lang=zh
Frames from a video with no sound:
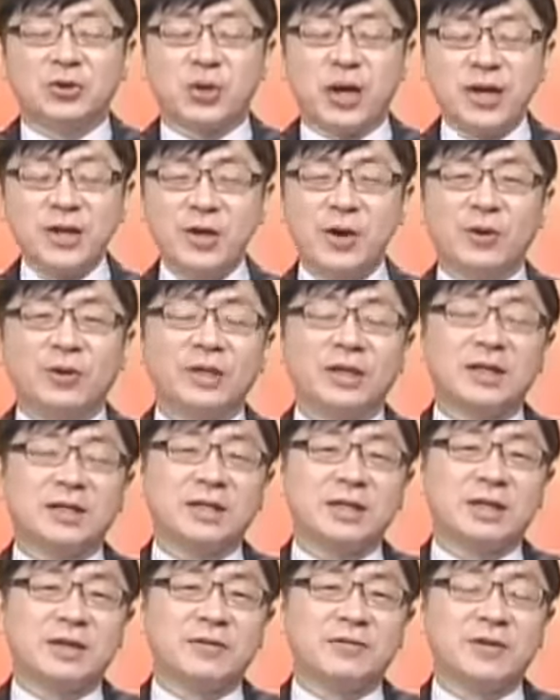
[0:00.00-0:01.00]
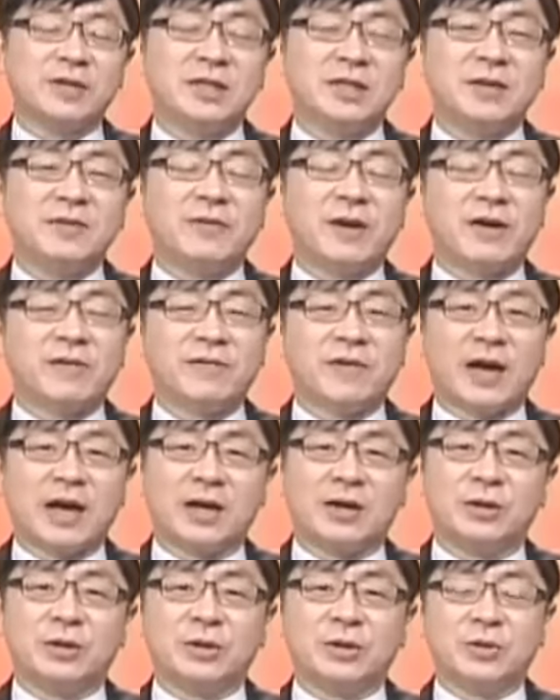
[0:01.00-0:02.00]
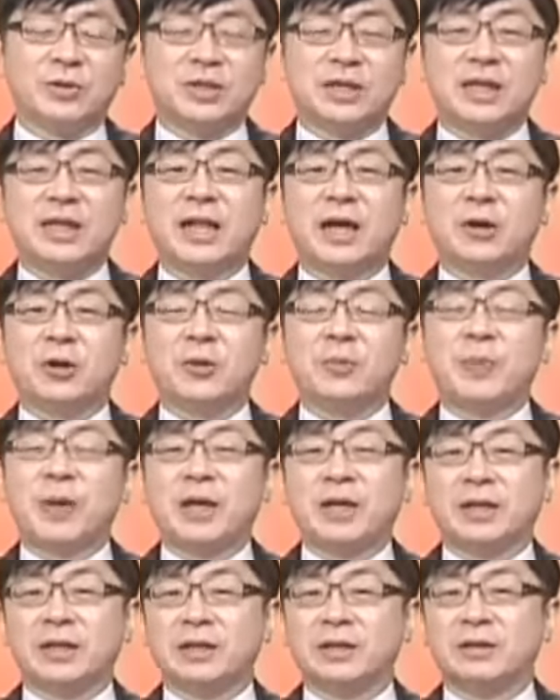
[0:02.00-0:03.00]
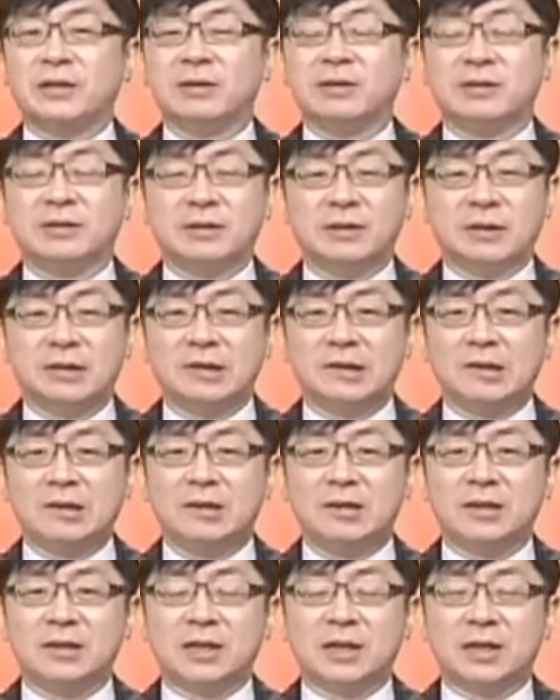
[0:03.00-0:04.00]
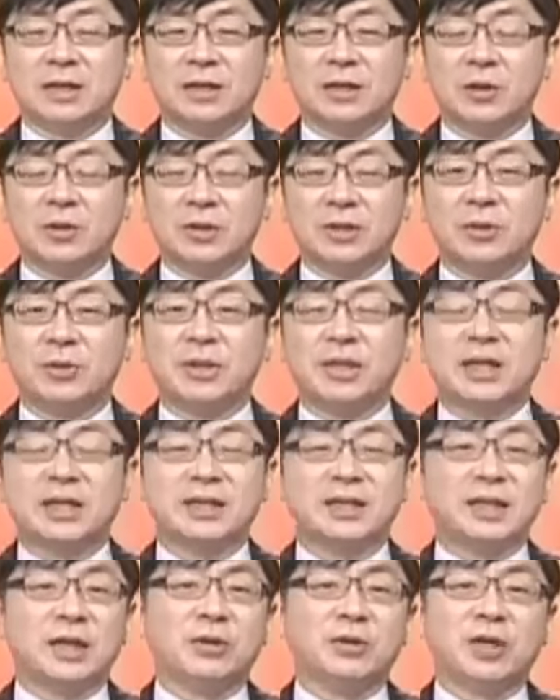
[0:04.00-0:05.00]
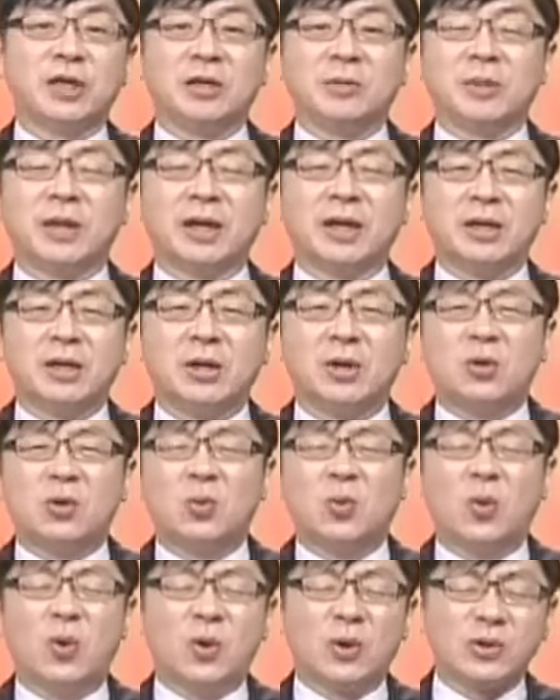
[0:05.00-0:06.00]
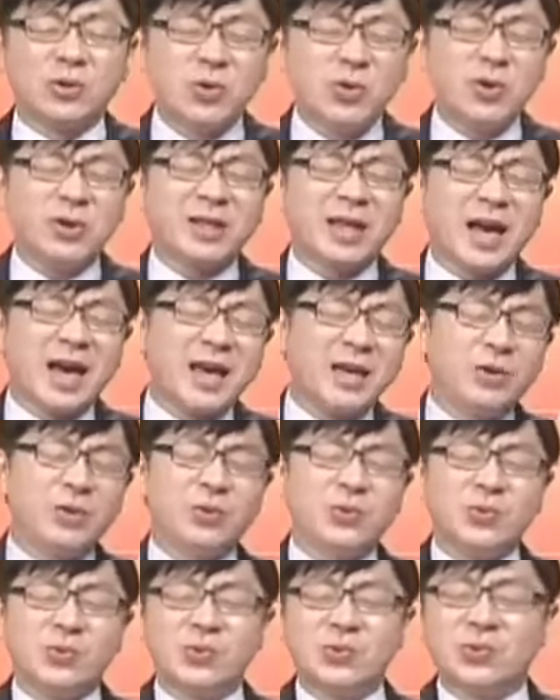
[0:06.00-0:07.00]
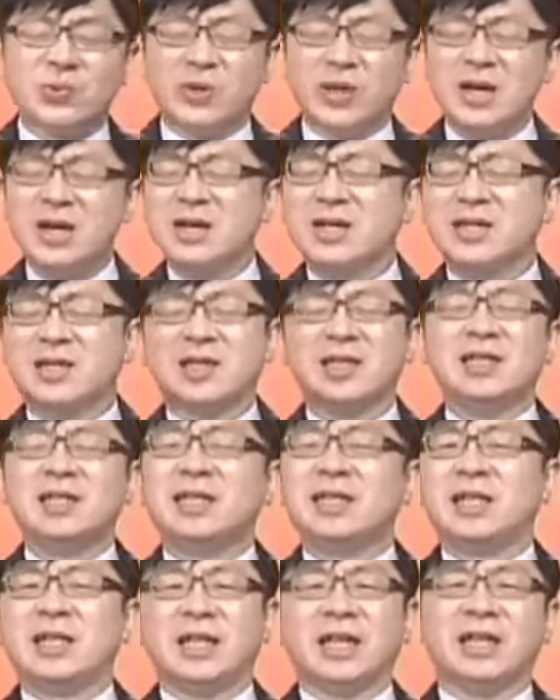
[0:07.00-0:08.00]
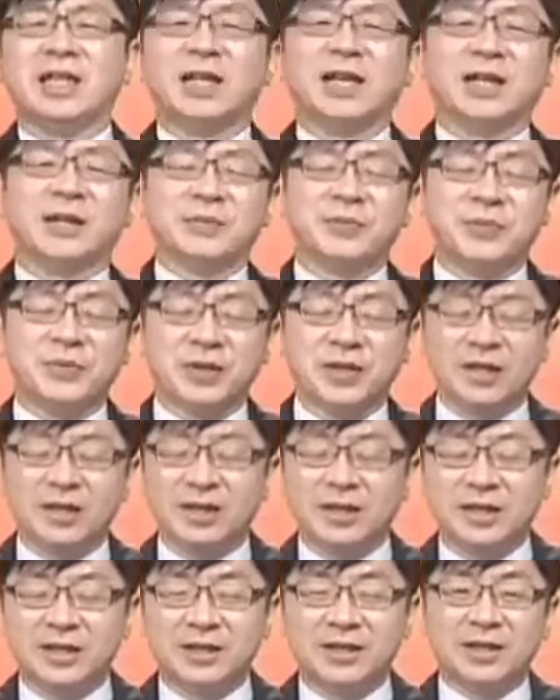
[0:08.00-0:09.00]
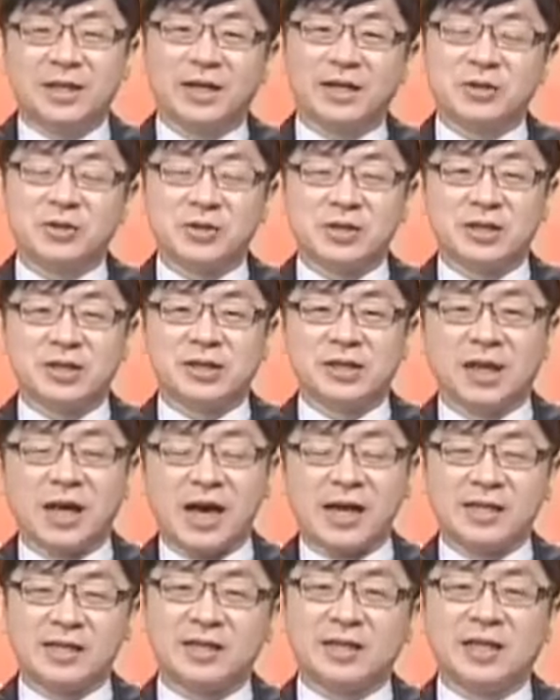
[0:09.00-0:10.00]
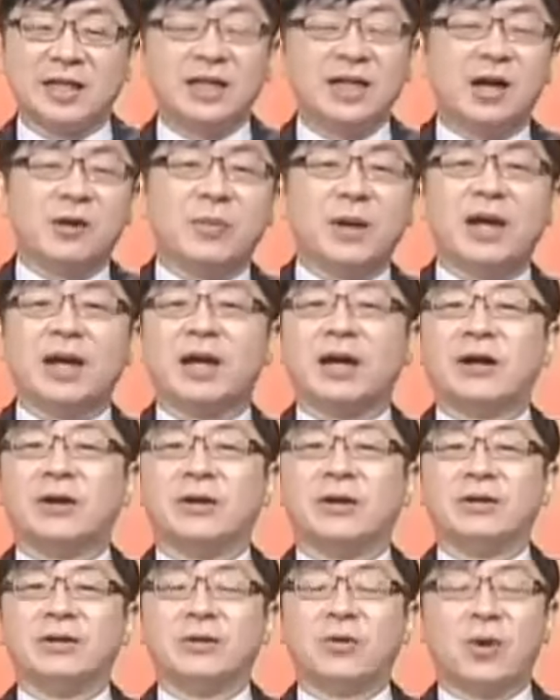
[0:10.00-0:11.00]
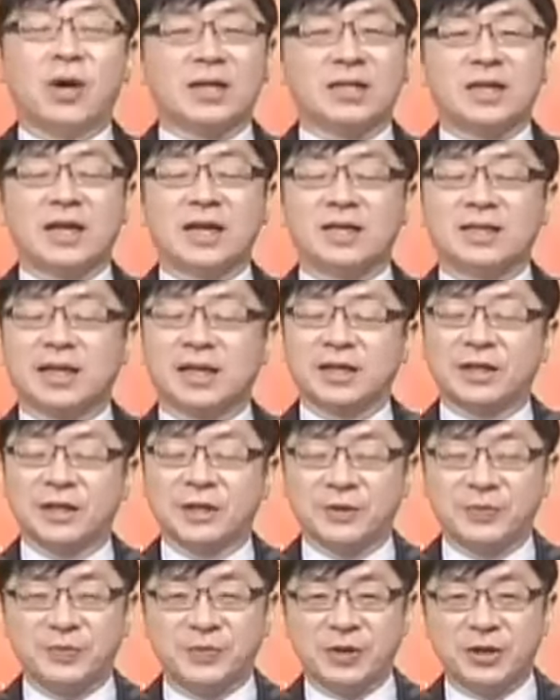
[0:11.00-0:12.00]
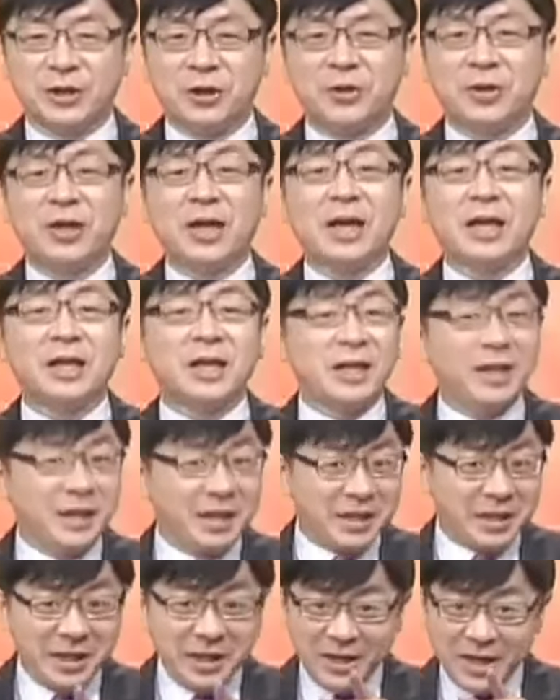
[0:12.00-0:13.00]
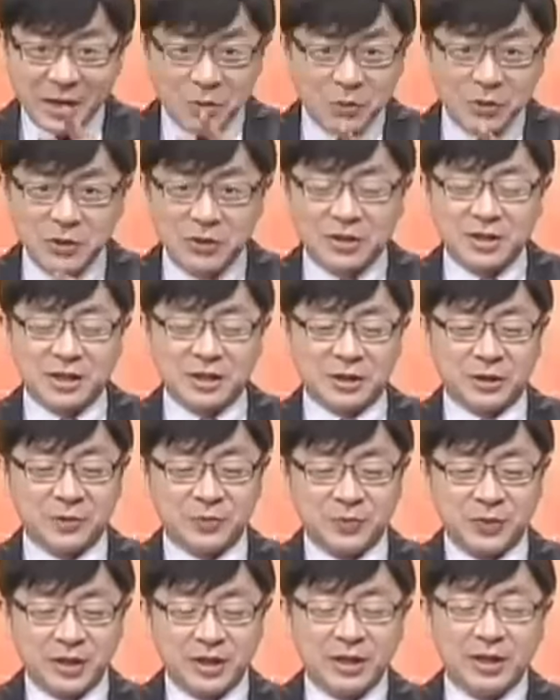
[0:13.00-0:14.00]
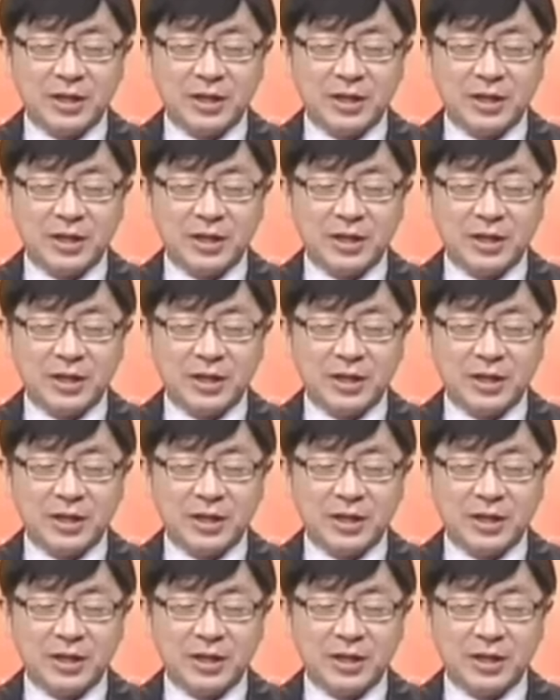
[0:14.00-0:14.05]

传统的这个分析方法哦，尤其老一辈的这个投资人会这样教你嘛。我做台股二十几年呐，然后就是开始倚老卖老、话家常啊。你们看，你你一定看过这种人哦。